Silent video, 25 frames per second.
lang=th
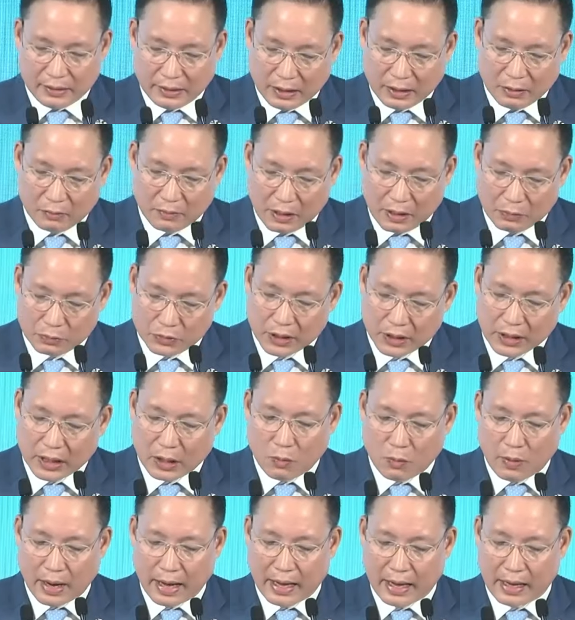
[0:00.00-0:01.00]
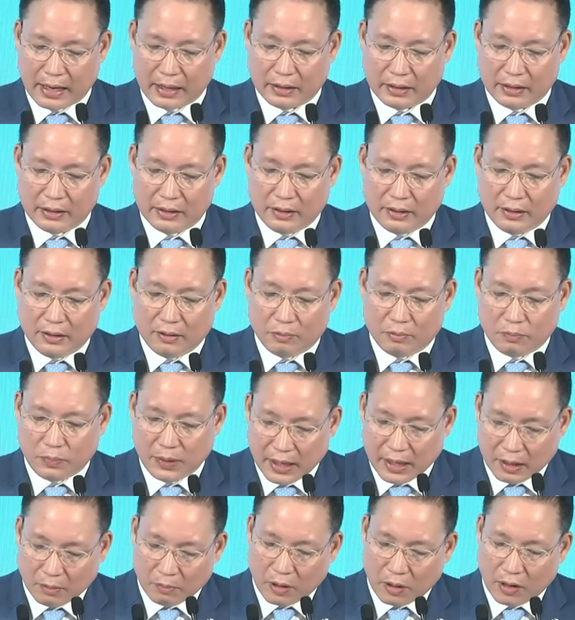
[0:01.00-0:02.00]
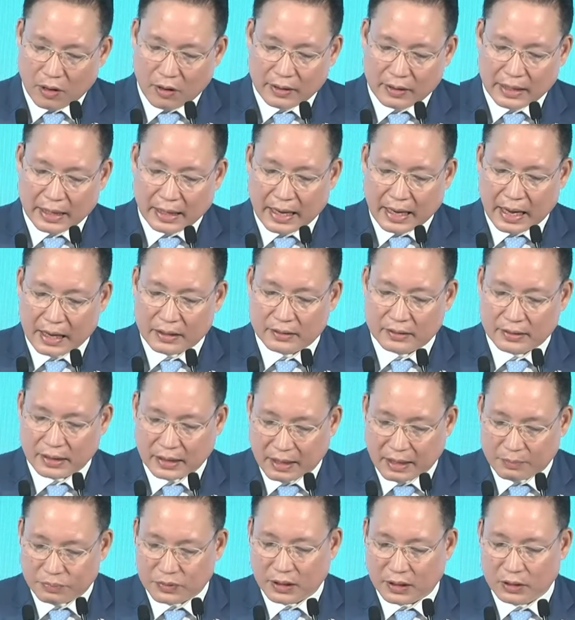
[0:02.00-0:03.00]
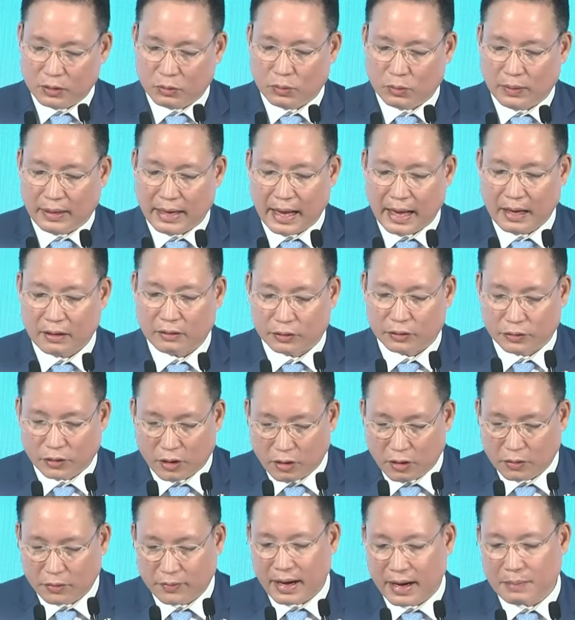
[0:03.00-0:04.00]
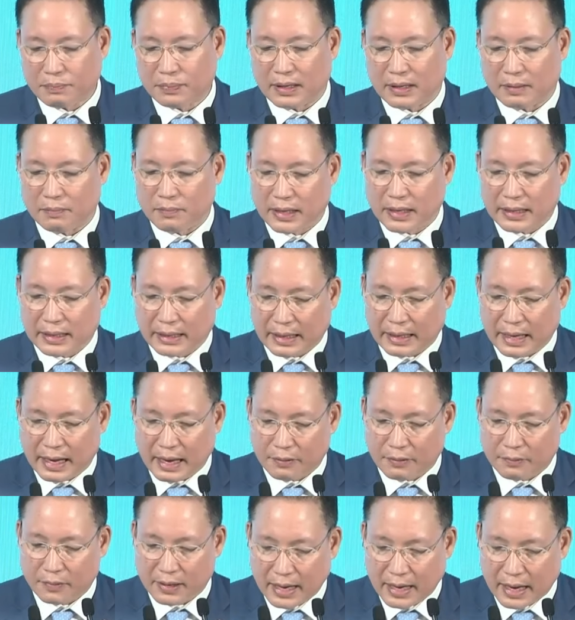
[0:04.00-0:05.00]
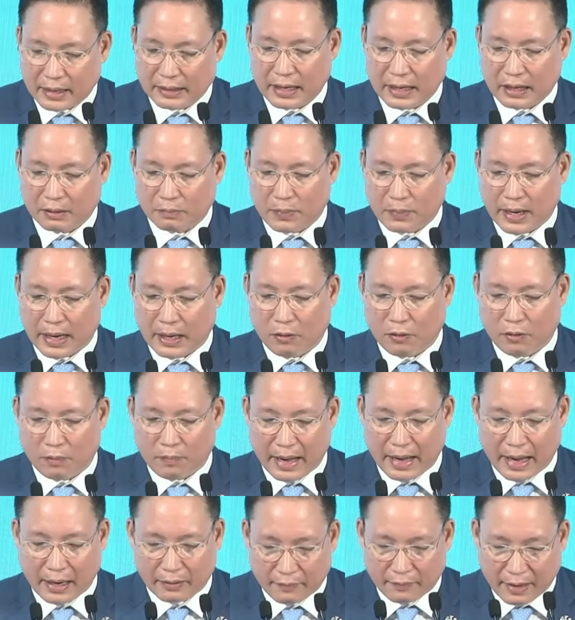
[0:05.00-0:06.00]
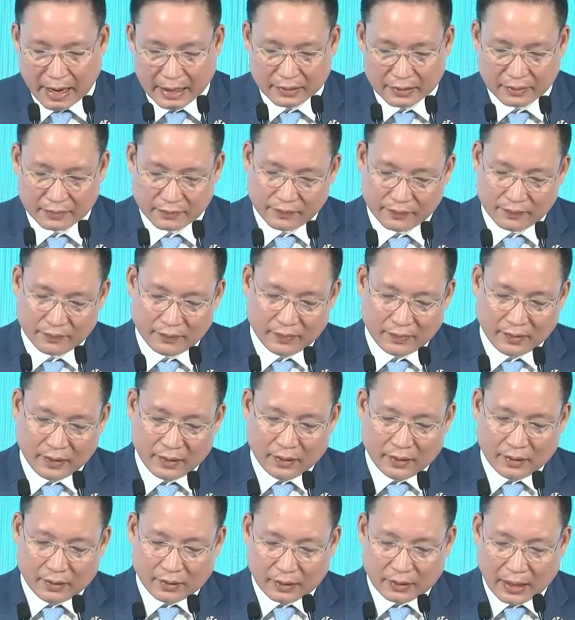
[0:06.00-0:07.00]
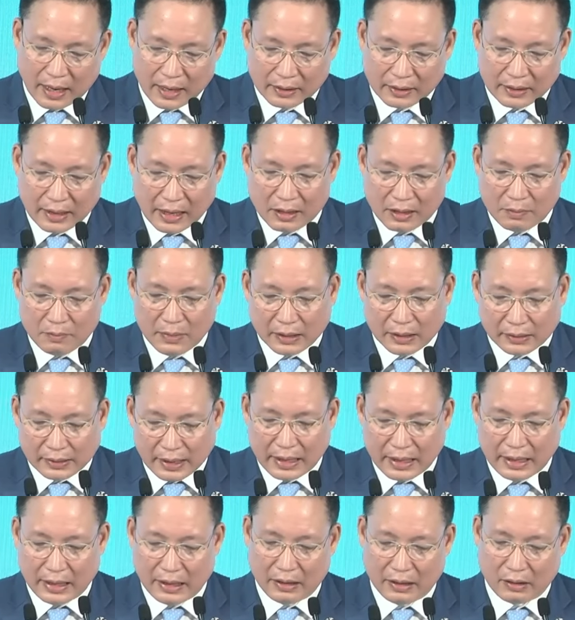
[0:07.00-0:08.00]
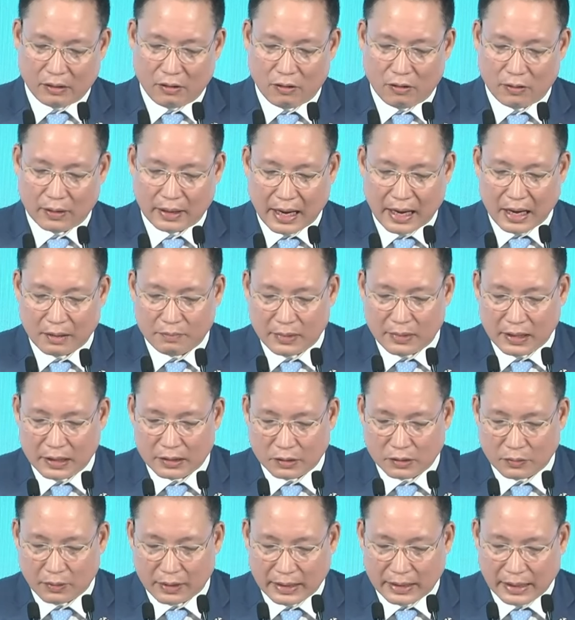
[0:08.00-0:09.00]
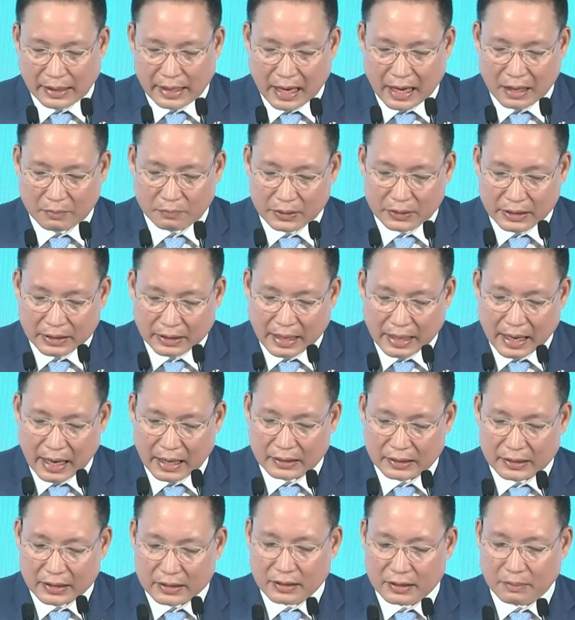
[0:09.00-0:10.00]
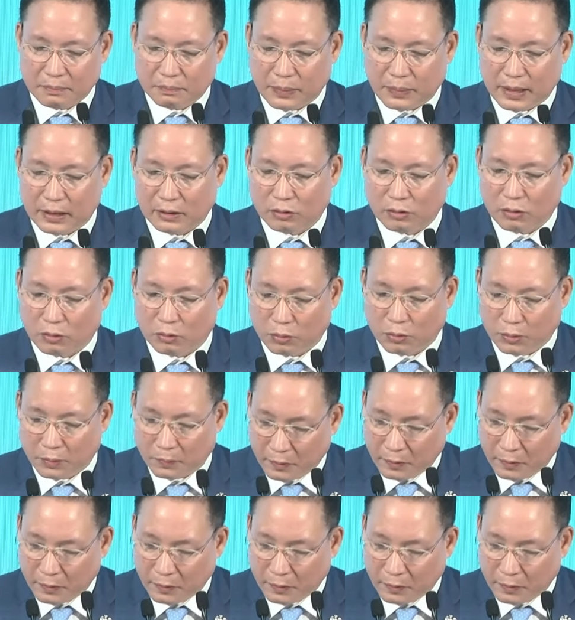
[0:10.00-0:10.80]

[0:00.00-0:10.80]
ที่เราเชื่อว่าเพียงพอในการสนับสนุนและรองรับกับมาตรการระยะถัดไปของภาครัฐทั้งในมิติของการมีสวัสดิการพื้นฐานที่จำเป็นต่อครัว